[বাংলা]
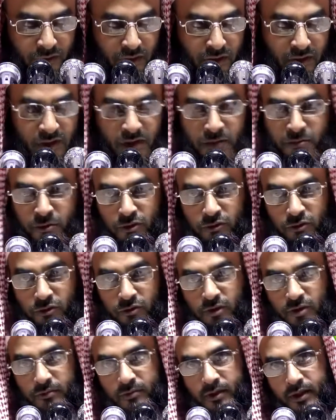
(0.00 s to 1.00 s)
নিজের মতো
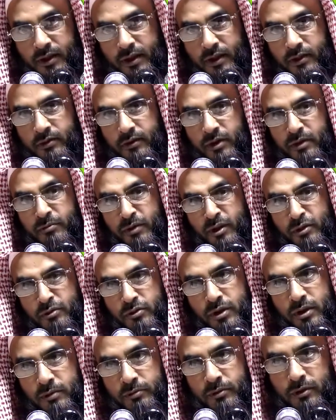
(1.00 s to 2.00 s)
করে ব্যাখ্যা করে
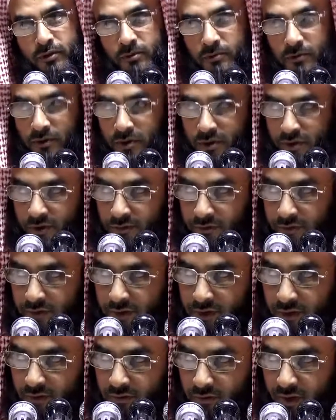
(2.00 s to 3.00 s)
মানুষকে পথভ্রষ্ট
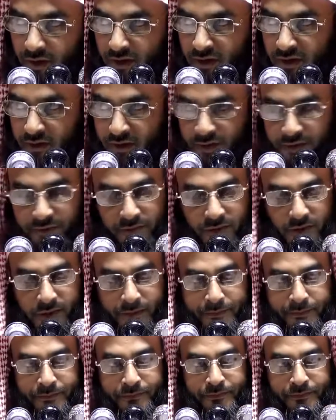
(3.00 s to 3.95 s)
করেছে কোরআন করিম দিয়ে